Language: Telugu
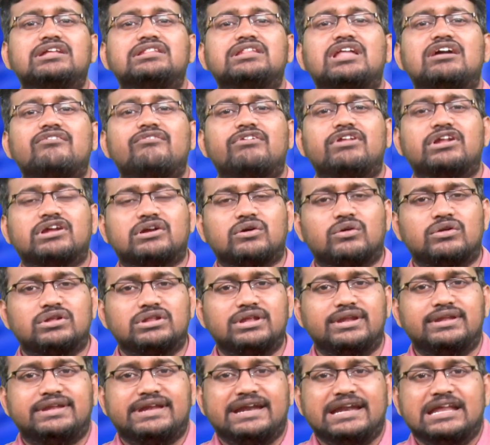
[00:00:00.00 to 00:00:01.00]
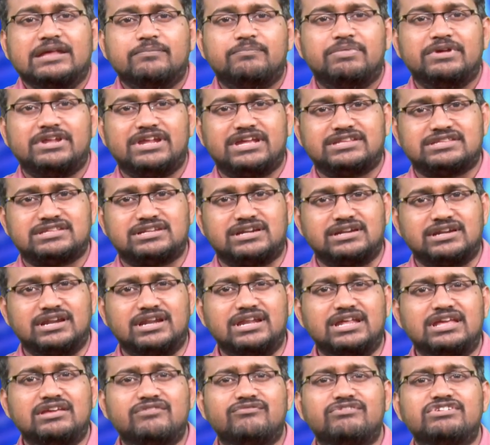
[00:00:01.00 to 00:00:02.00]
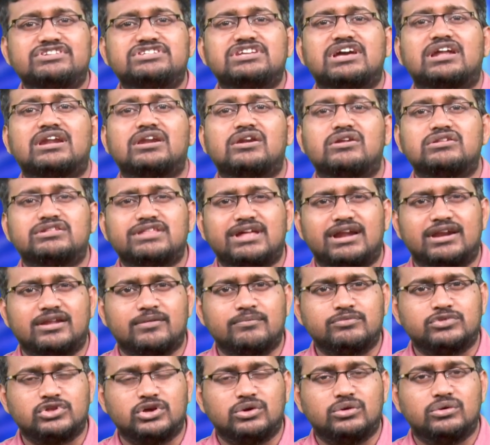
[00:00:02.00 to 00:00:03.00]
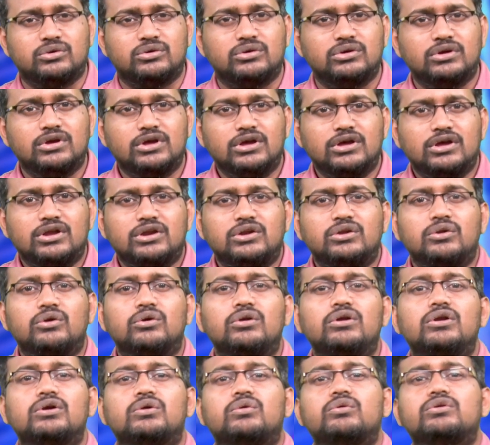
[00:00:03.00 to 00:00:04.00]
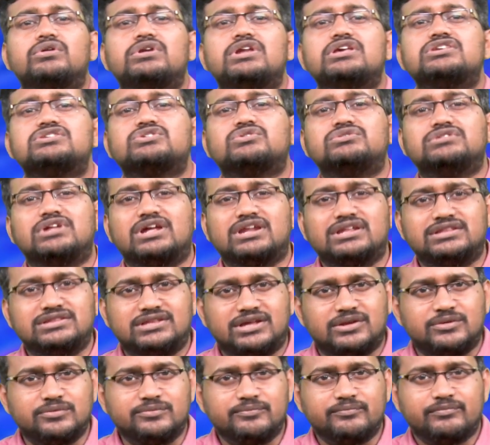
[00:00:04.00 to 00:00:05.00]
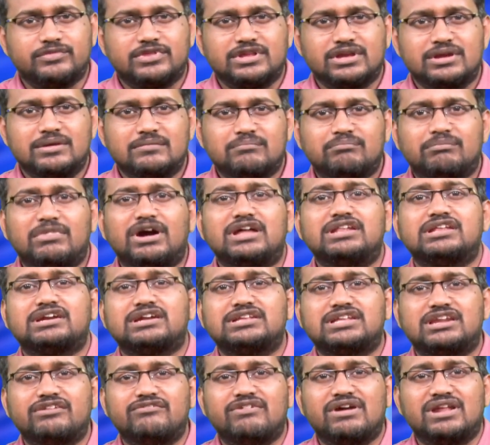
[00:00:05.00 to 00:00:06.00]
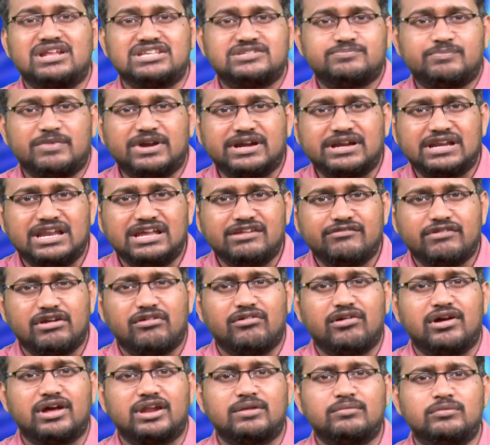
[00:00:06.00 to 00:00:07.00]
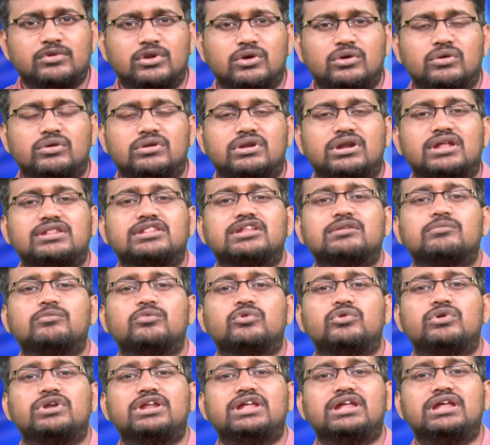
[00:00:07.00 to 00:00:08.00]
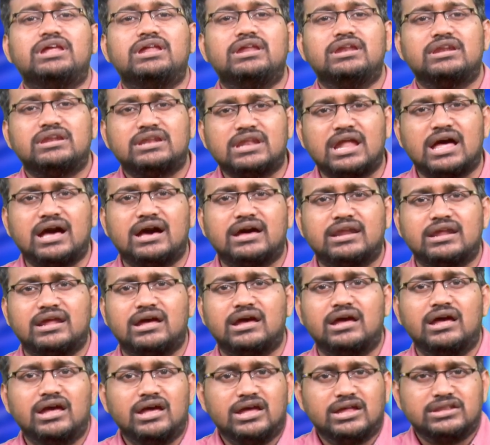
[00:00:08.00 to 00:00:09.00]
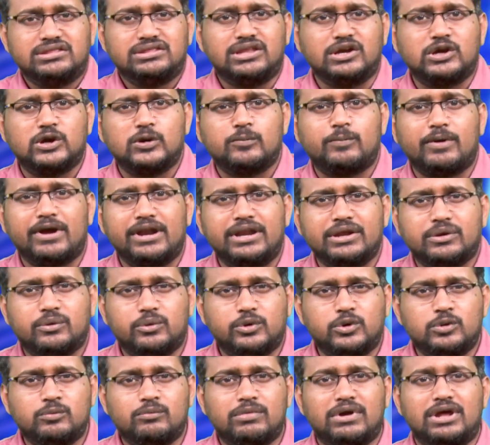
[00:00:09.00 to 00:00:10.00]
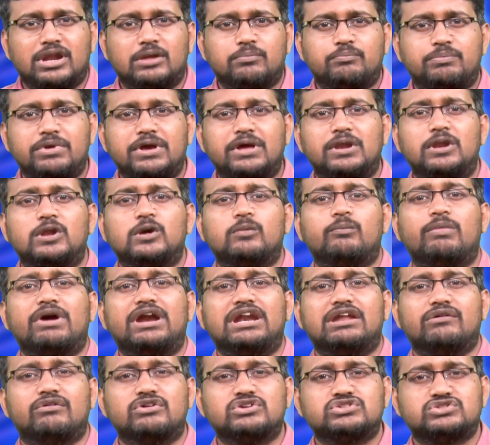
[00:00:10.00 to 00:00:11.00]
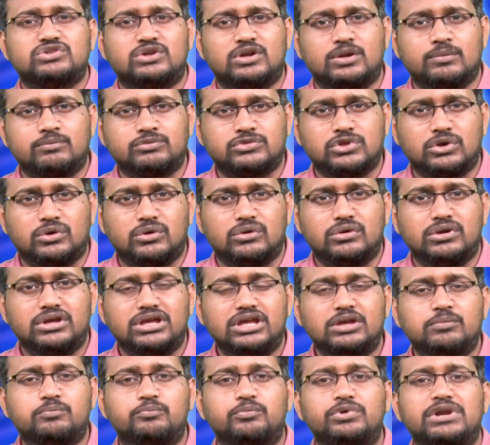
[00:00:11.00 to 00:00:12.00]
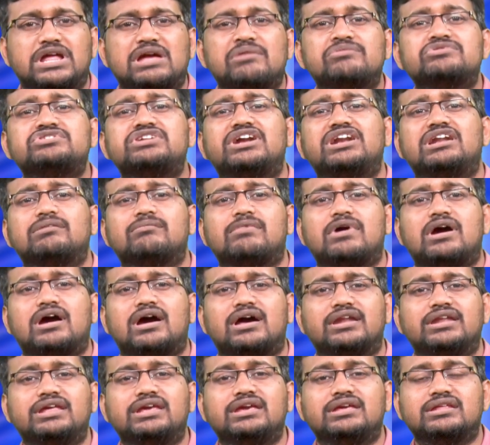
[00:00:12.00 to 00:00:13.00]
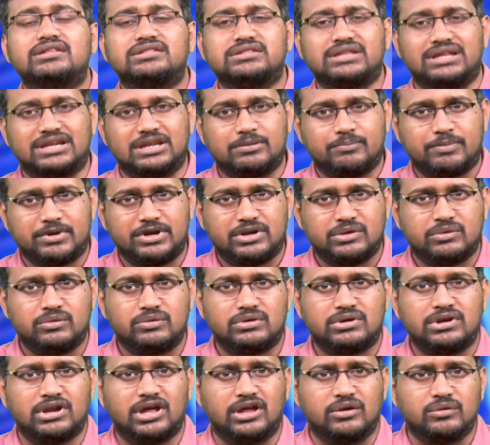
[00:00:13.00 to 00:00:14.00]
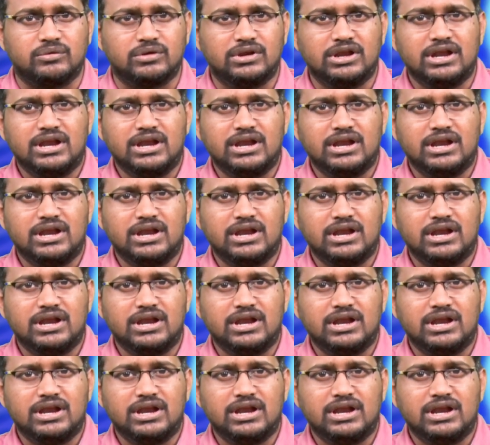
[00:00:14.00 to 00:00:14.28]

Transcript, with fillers: దందా వెనుక ఉన్నది టీడీపీ నేతలేనని విచారణలో తేడంతో నోళ్లు కుట్లేసుకున్నారు ఇద్దరు మాదక ద్రవ్యాల స్మగ్లింగ్ వ్యవహారంలో నందమూరి నారా దగ్గుపాటి కుటుంబాల పేర్లు బయటకు వస్తుండటంతో ఇప్పుడేం చేయడమా అని తల్ల పట్టుకుంటున్నారు